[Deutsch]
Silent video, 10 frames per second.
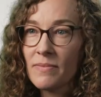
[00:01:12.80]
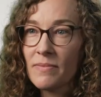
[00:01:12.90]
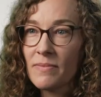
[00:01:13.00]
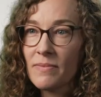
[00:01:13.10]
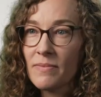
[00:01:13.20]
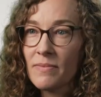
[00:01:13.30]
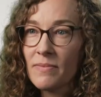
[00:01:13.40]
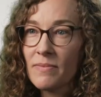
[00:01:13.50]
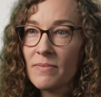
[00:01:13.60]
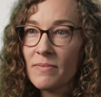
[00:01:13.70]

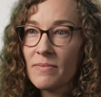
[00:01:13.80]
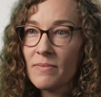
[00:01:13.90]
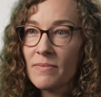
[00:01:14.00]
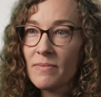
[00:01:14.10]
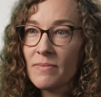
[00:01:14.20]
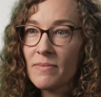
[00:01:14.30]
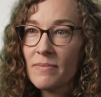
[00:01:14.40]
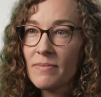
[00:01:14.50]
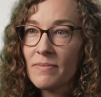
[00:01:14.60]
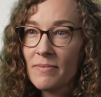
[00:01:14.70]
Innovationen begeistern dich im
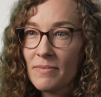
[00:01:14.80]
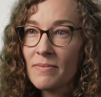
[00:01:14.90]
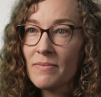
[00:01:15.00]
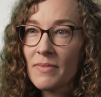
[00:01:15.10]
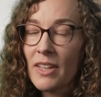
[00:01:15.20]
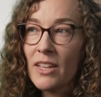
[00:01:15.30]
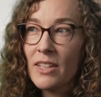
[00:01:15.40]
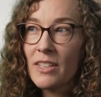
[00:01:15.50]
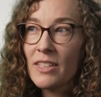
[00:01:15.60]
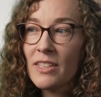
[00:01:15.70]
Moment am meisten?
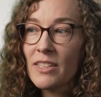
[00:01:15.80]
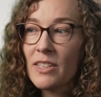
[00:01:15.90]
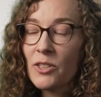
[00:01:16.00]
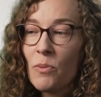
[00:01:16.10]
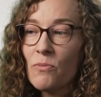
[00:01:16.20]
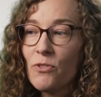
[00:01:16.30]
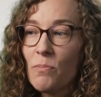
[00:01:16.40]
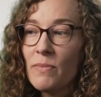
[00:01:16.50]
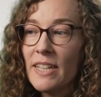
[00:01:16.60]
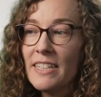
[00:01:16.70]
Ich komme
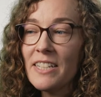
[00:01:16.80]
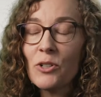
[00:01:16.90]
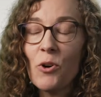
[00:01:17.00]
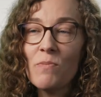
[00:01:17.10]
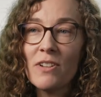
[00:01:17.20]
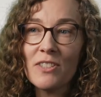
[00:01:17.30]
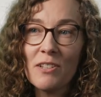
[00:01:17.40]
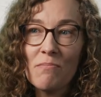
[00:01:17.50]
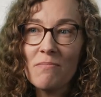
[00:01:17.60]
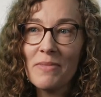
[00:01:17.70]
vom Hintergrund aus
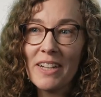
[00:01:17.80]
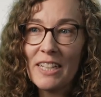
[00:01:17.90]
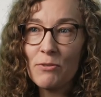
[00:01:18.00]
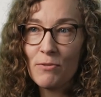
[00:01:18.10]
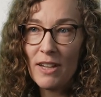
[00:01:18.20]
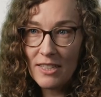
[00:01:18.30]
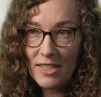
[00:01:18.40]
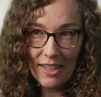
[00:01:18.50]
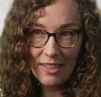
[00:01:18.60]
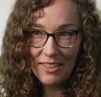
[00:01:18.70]
dem Bereich
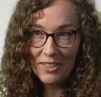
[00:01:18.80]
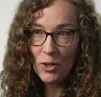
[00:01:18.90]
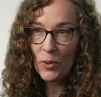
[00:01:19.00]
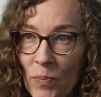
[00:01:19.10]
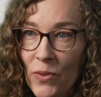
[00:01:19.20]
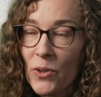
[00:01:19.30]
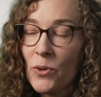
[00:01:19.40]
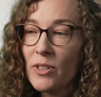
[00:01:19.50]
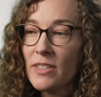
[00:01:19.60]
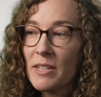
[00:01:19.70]
Verfahrenstechnik
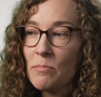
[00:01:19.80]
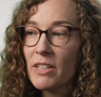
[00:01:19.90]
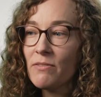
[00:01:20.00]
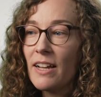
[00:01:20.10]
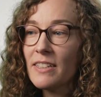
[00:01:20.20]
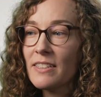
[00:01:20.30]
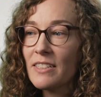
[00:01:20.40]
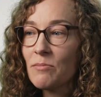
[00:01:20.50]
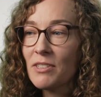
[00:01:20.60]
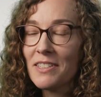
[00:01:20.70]
und im Privaten
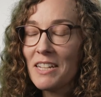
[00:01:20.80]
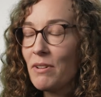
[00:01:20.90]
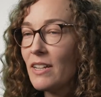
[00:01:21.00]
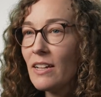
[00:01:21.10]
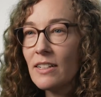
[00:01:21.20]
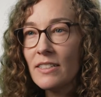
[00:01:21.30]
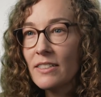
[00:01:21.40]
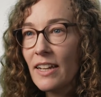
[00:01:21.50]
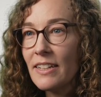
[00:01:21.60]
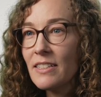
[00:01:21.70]
ist mir das Thema
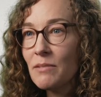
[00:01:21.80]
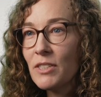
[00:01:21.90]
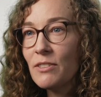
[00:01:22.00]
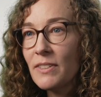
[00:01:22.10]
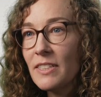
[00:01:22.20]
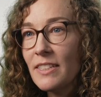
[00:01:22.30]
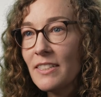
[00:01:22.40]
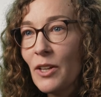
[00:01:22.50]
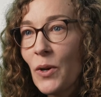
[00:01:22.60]
Nachhaltigkeit ziemlich wichtig.